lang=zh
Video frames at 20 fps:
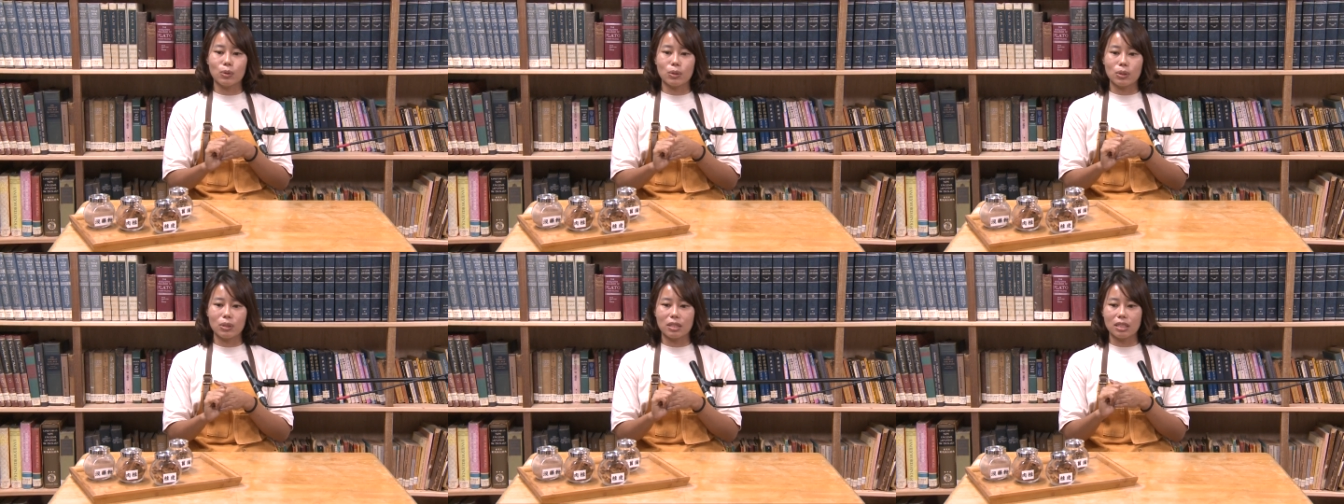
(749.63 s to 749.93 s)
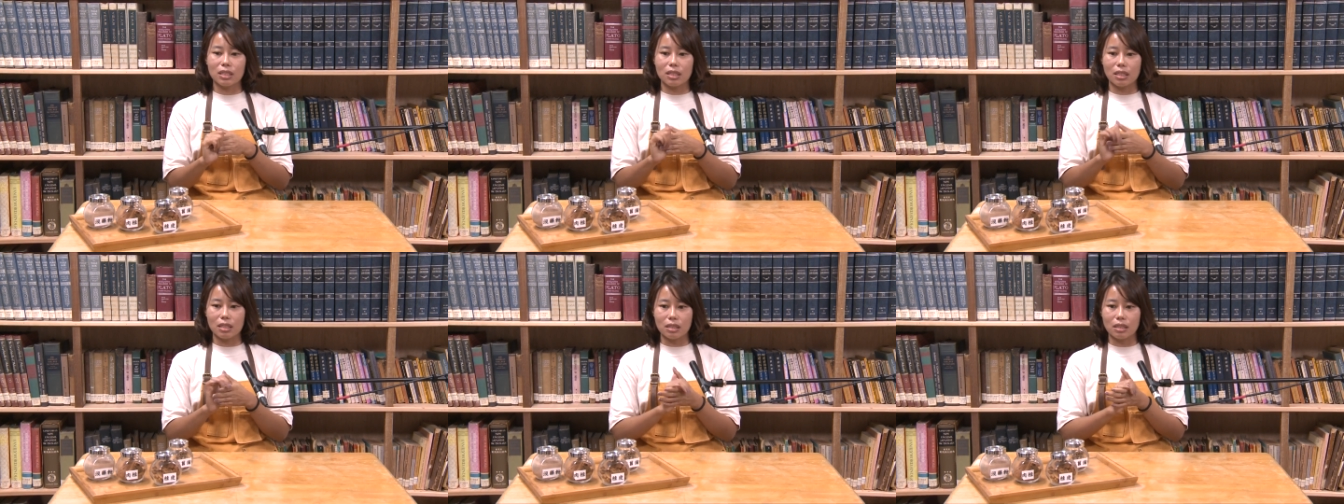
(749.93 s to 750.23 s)
就
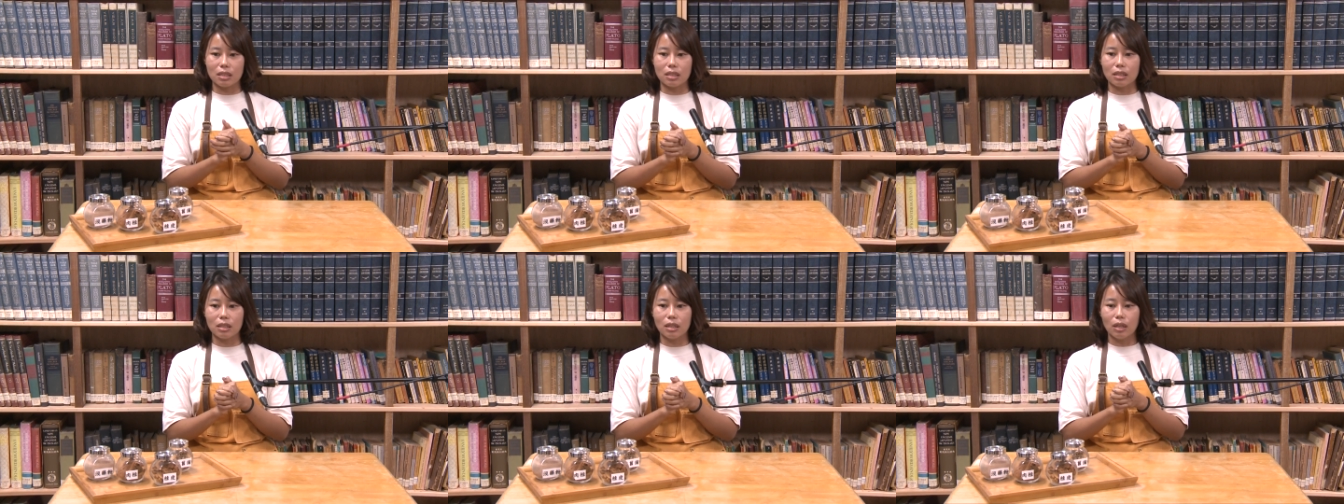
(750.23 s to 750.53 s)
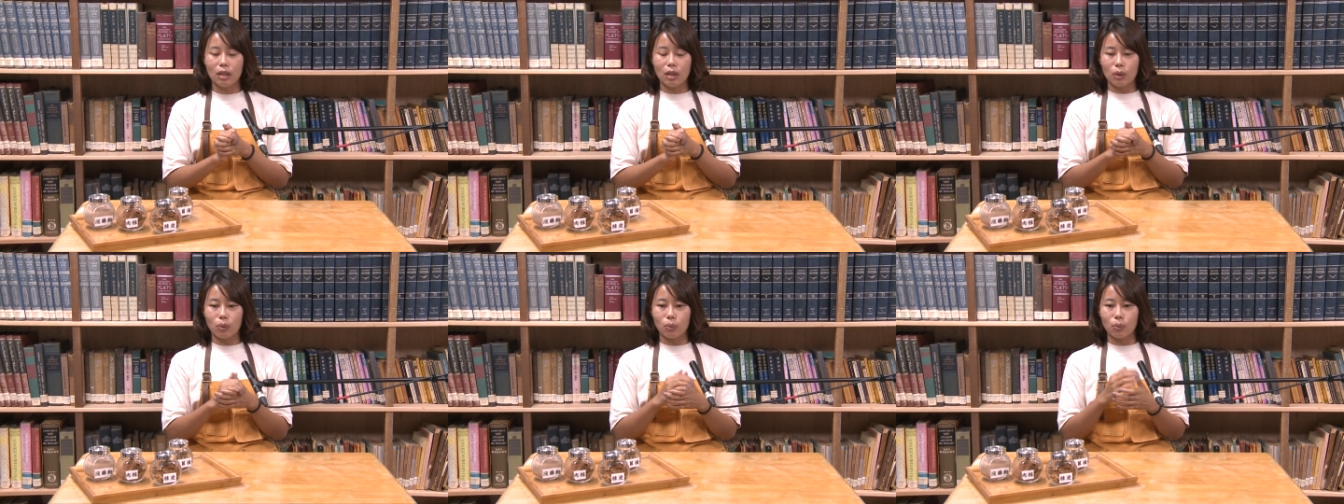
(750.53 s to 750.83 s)
是其实
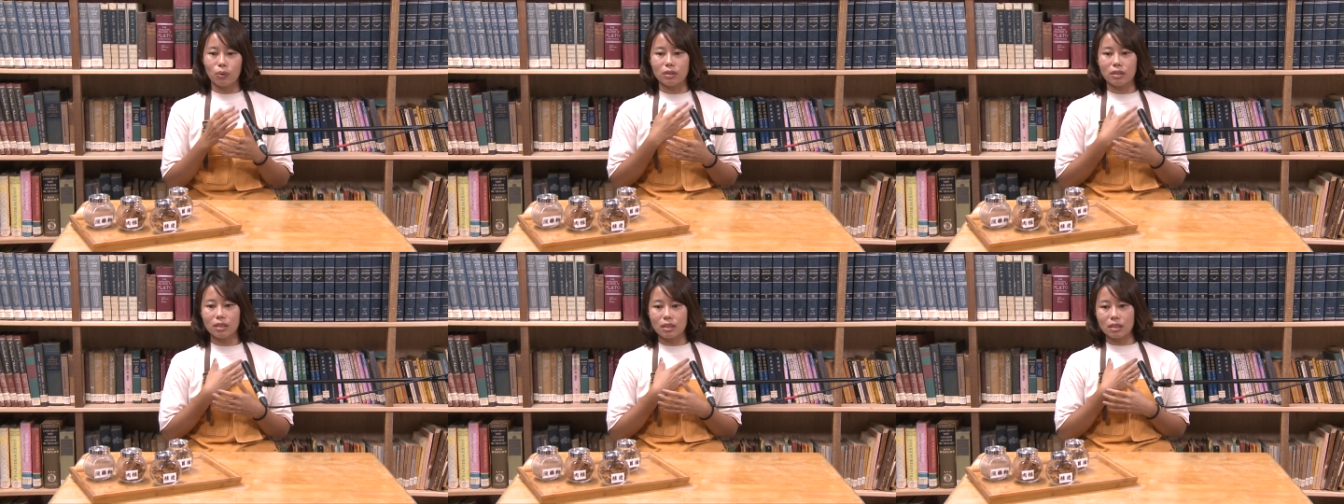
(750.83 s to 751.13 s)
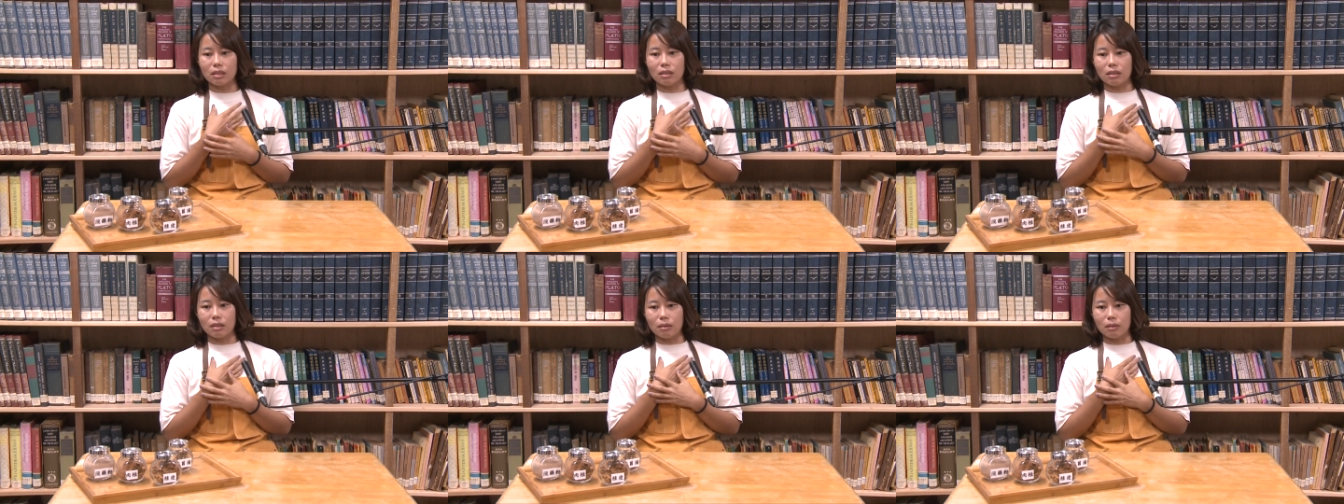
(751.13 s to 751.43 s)
我自
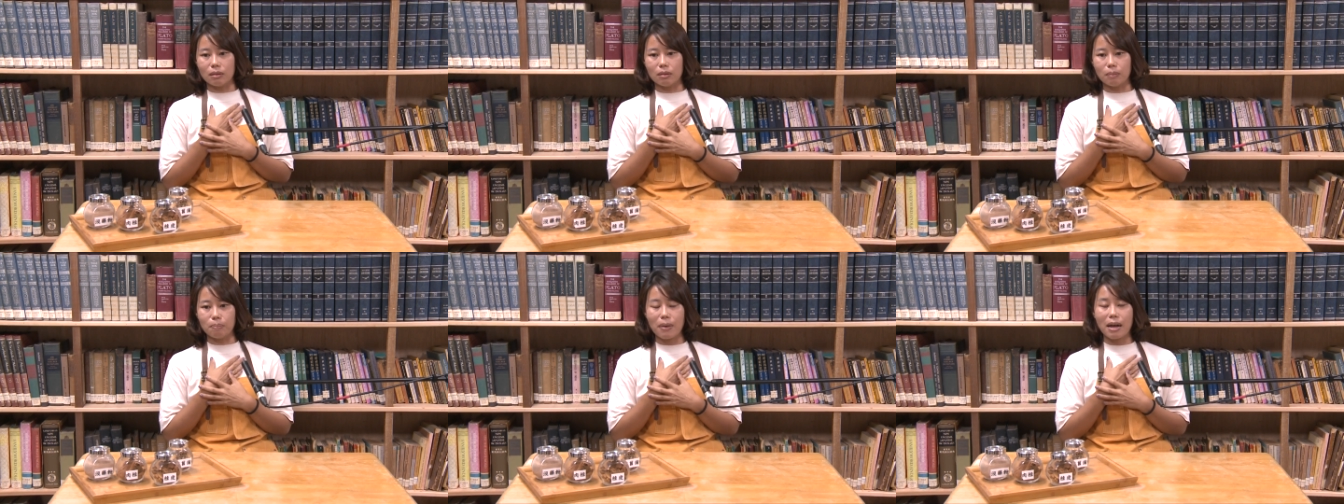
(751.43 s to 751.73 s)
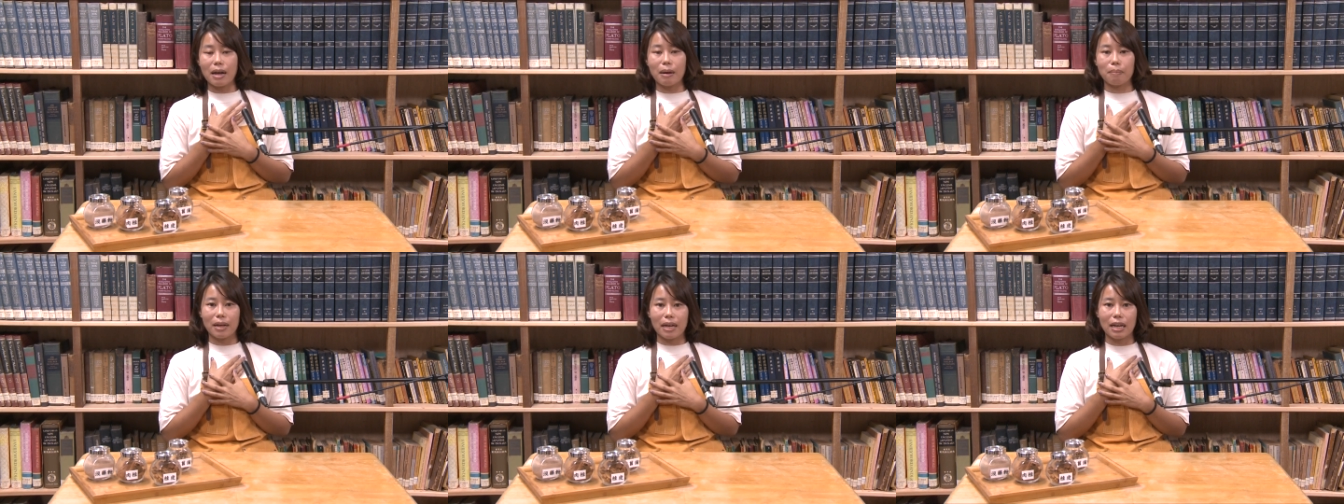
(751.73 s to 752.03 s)
己的
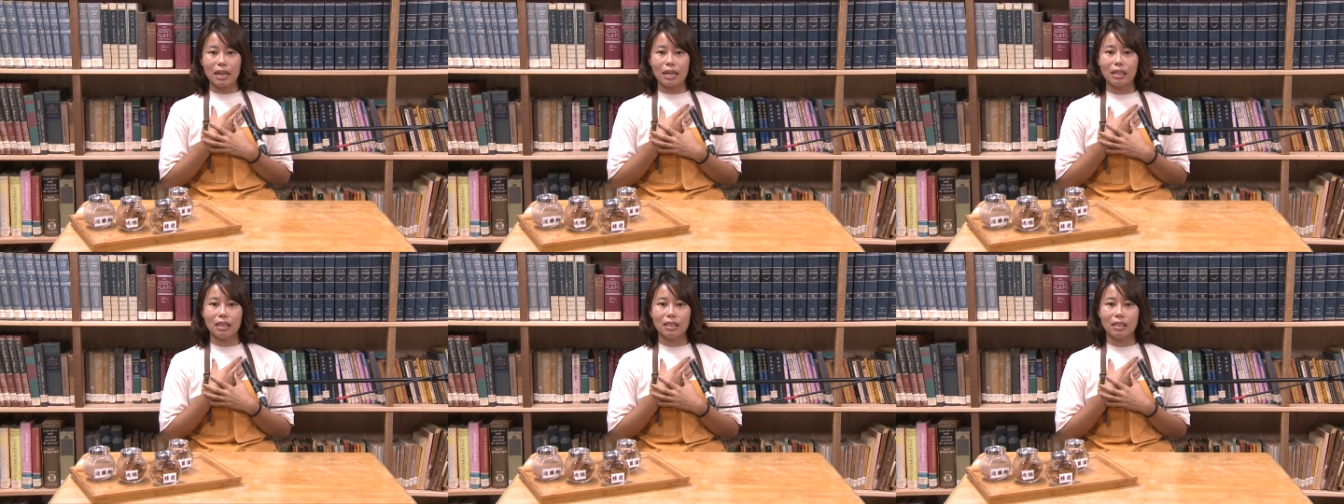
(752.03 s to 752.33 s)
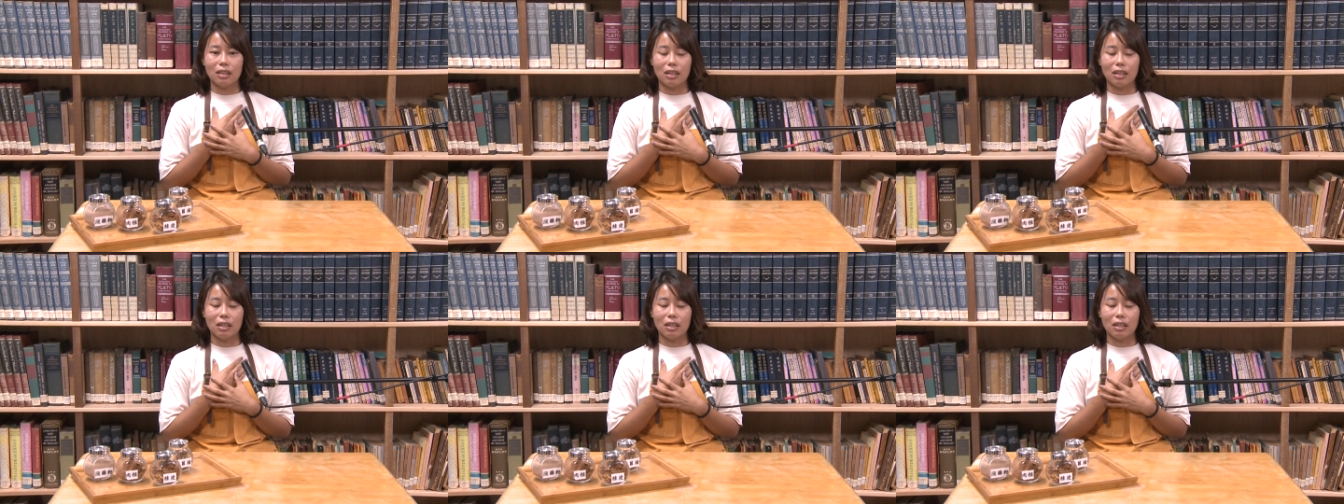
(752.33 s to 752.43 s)
妈妈，